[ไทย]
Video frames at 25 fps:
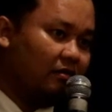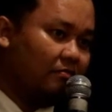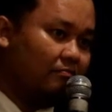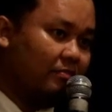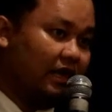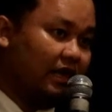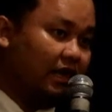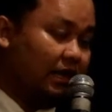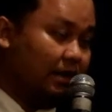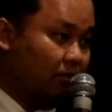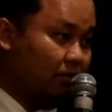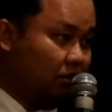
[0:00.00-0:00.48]

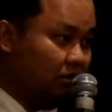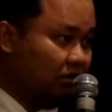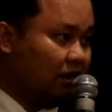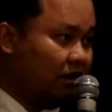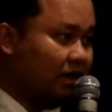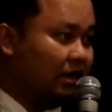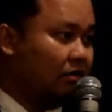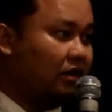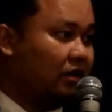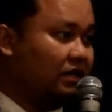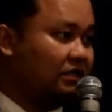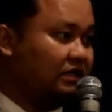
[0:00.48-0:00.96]
มีอิทธิพลต่อ
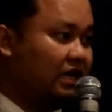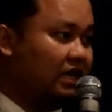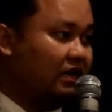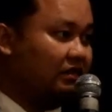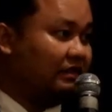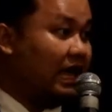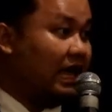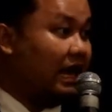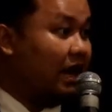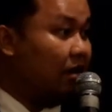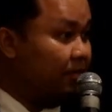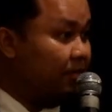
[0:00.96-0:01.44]
เราก็จริง
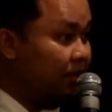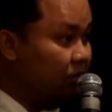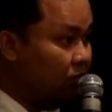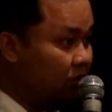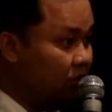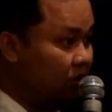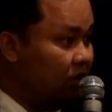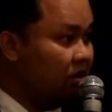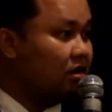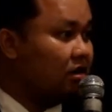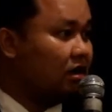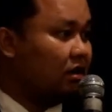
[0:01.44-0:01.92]
แต่เราเป็นค
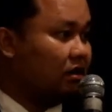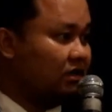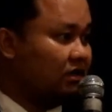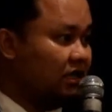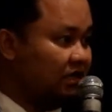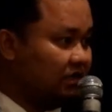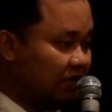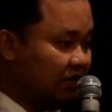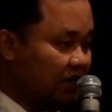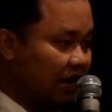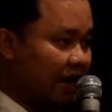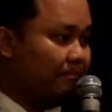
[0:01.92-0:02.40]
นเลือก
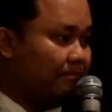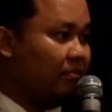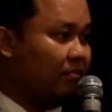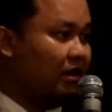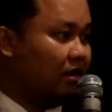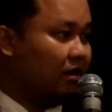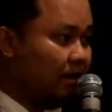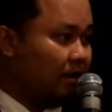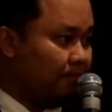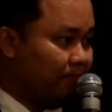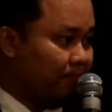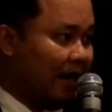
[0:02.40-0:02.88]
ที่จะรับ
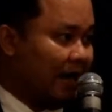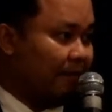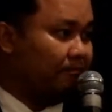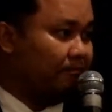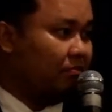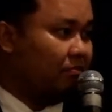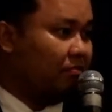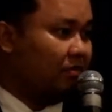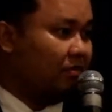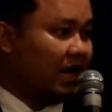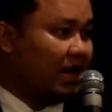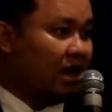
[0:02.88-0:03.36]
แล้วก็ปรับ
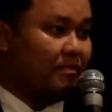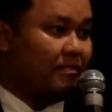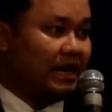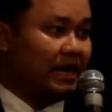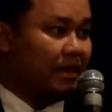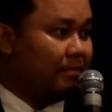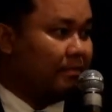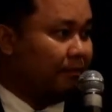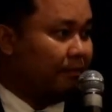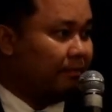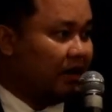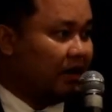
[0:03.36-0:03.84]
เขาไม่
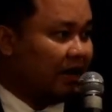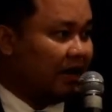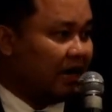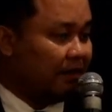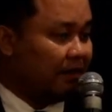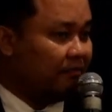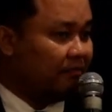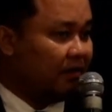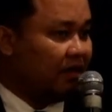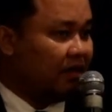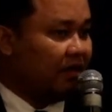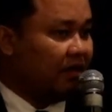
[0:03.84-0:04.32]
ได้มาบังคั
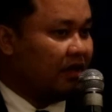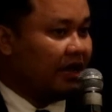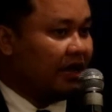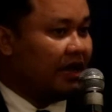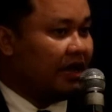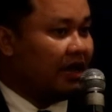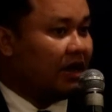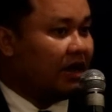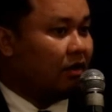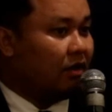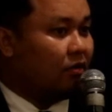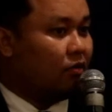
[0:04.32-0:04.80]
บ
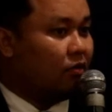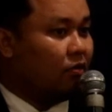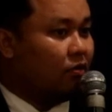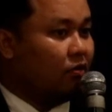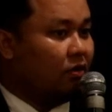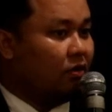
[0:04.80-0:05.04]
ให้เรา